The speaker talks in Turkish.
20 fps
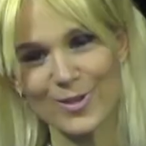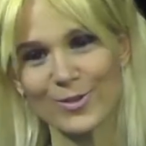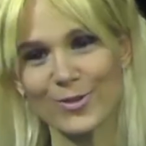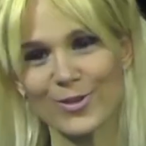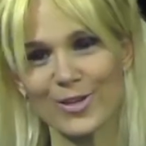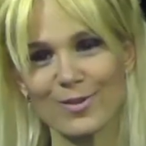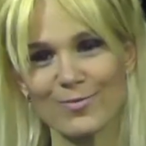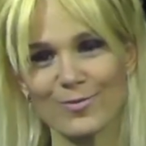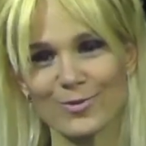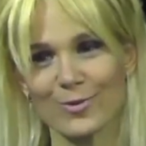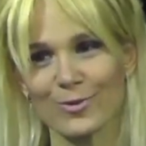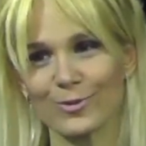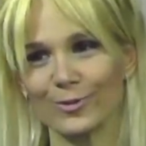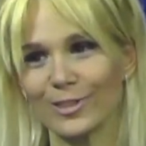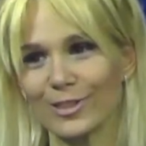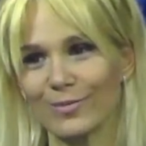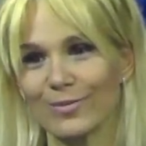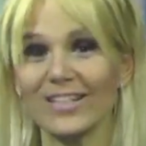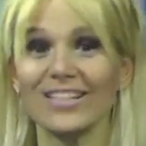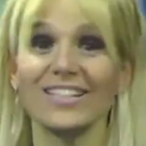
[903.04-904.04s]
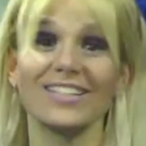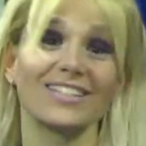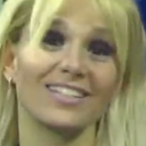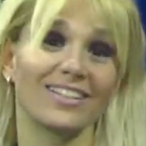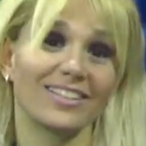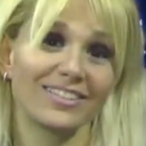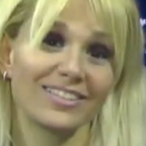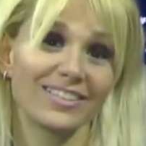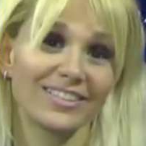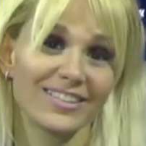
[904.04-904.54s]
söylemiş olduğu gibi
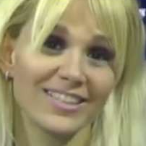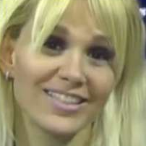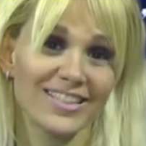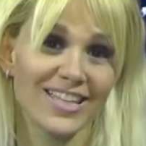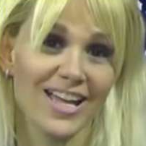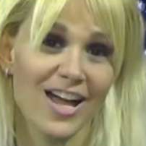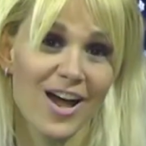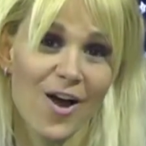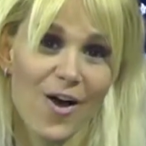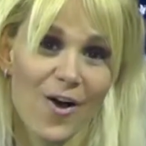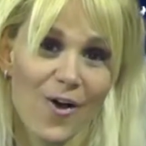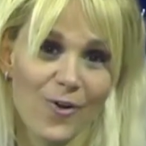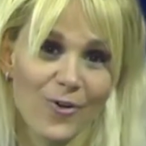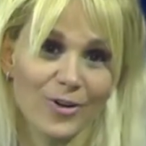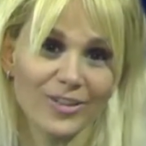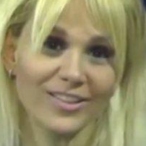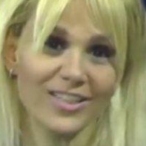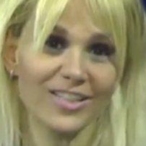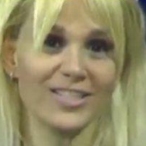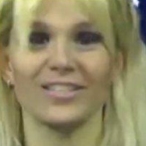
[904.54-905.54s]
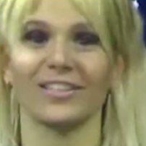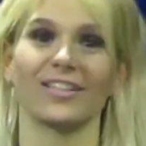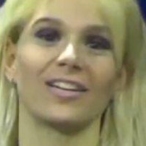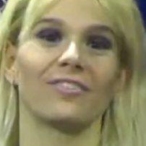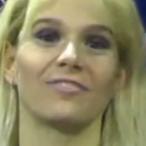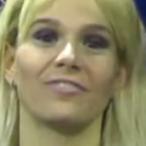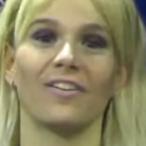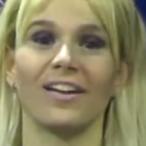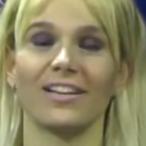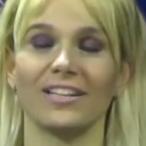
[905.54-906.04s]
insanlığımız ortaya çıkar
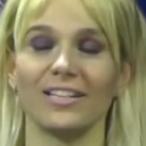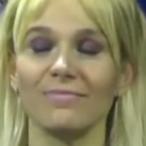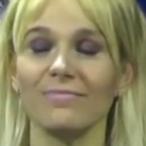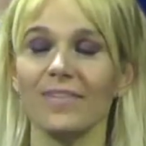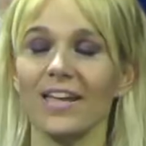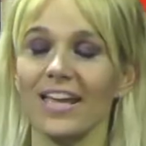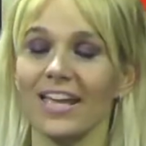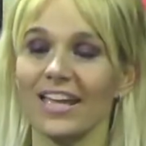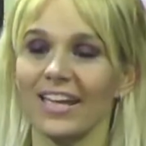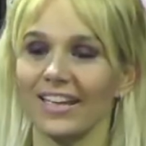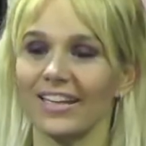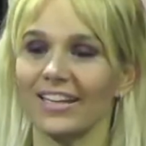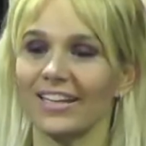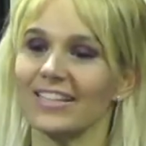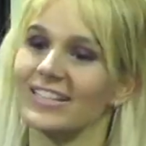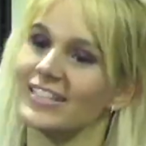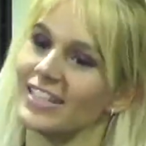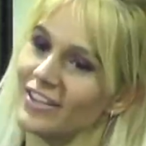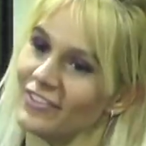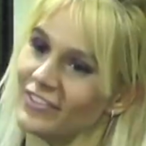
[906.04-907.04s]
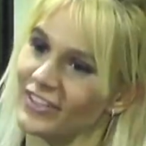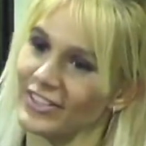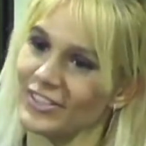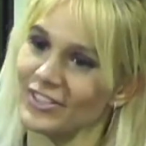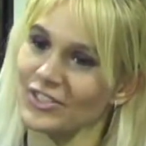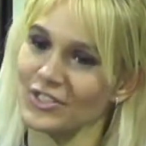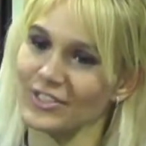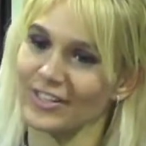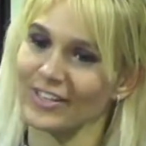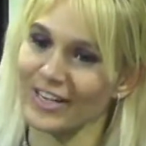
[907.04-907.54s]
Aynen. efendim. E, sevginiz
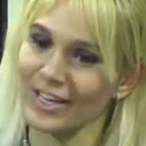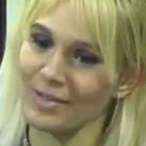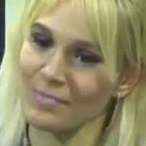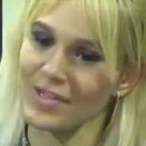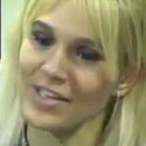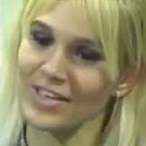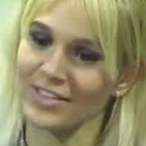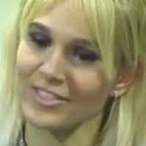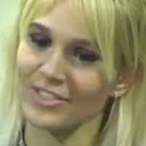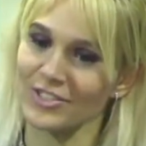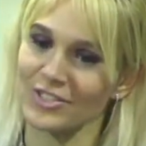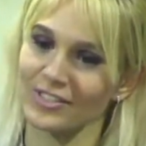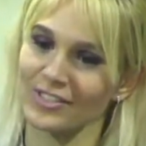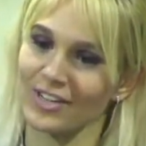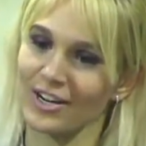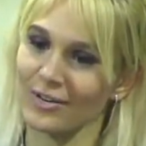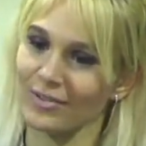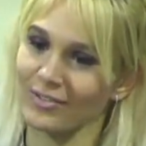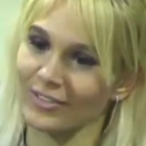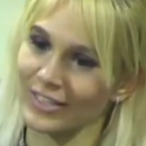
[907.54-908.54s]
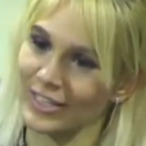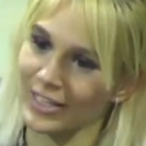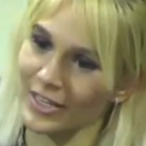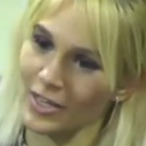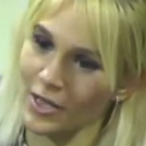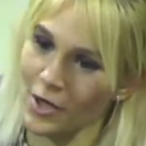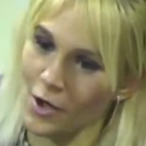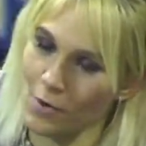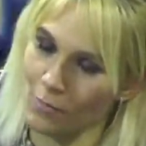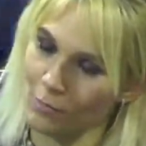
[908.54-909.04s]
çıkar, emeğiniz çıkar Aynen. ki
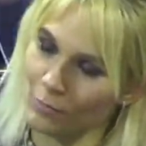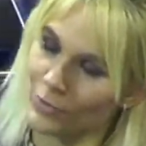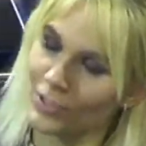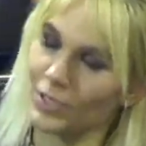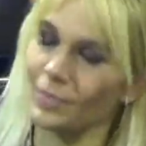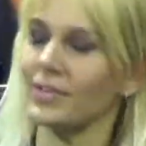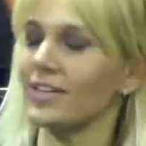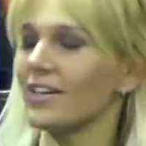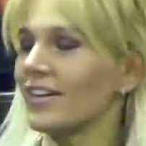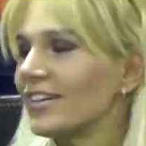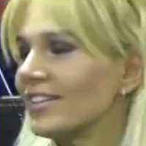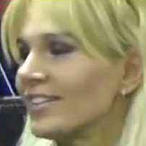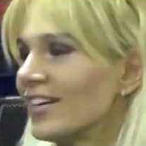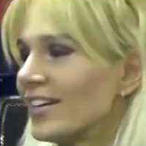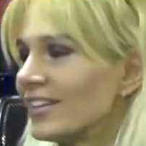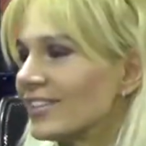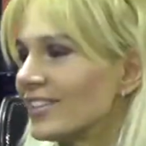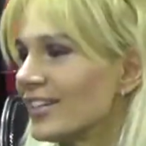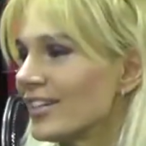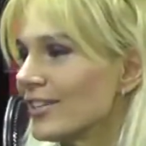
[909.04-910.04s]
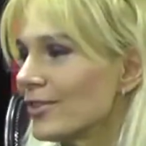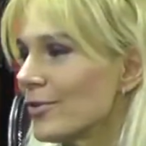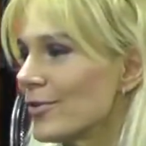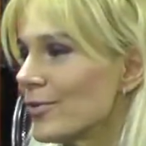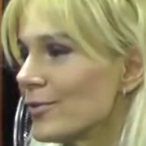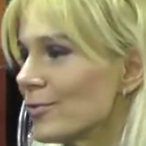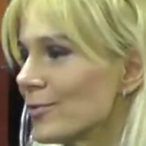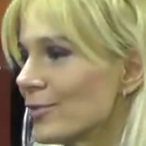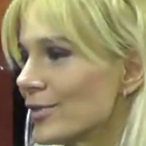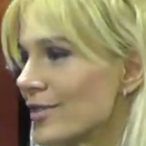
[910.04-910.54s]
bu zamana kadar da
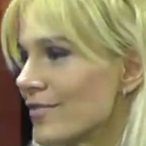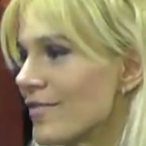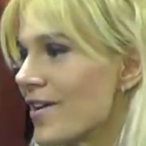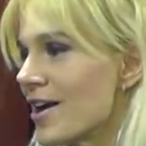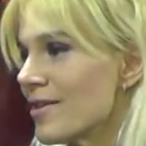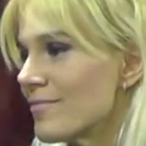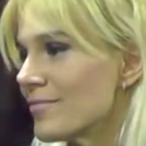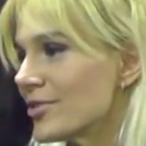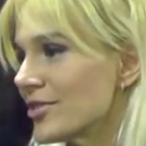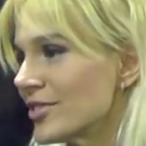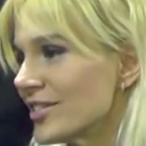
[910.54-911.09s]
gönlünüzle Ama vermiştiniz. bir